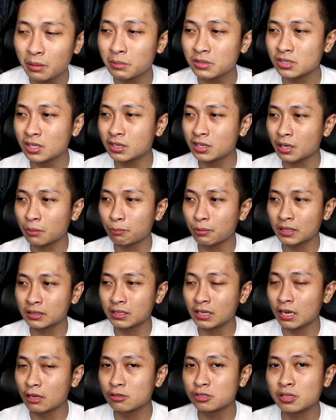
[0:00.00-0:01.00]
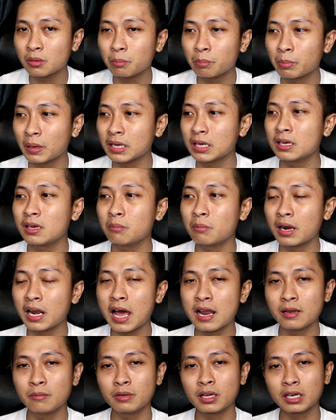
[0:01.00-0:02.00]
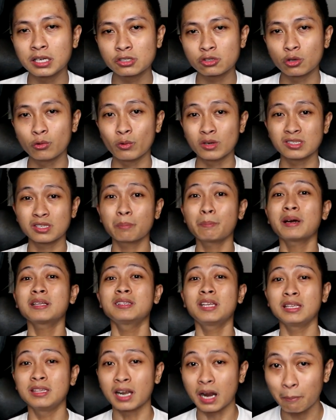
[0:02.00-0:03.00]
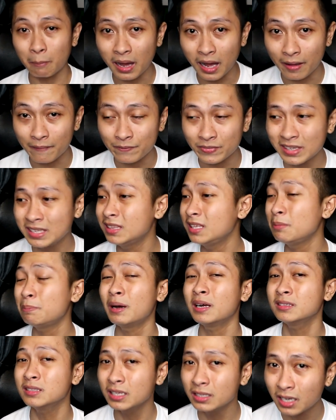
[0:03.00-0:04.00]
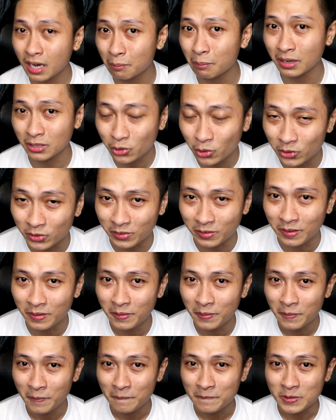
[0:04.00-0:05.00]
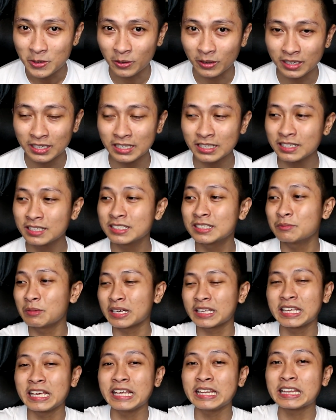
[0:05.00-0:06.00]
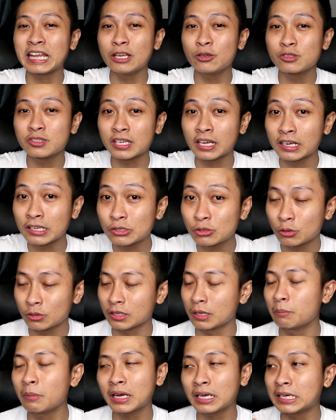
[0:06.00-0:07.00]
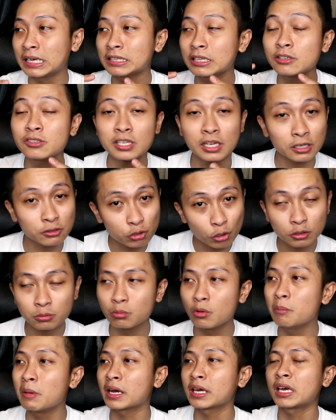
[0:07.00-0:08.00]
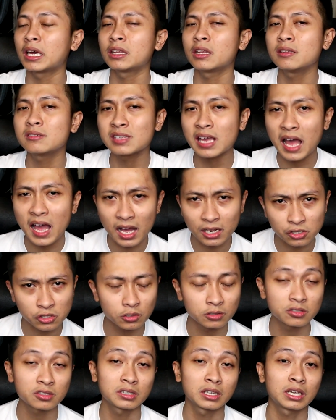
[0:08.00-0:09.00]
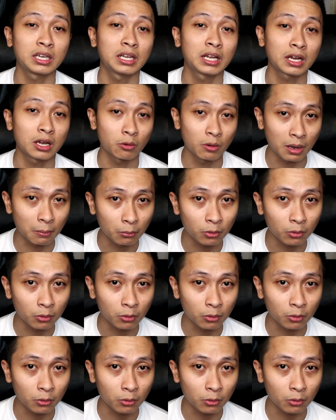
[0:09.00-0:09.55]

Na misinterpret nila yun sa pagiging malalim na reason why, sa pagdadrama. Hindi pagdadrama yun. Okay? Makikita yun sa result, makikita yun sa result mo, makikita yun sa actions na ginagawa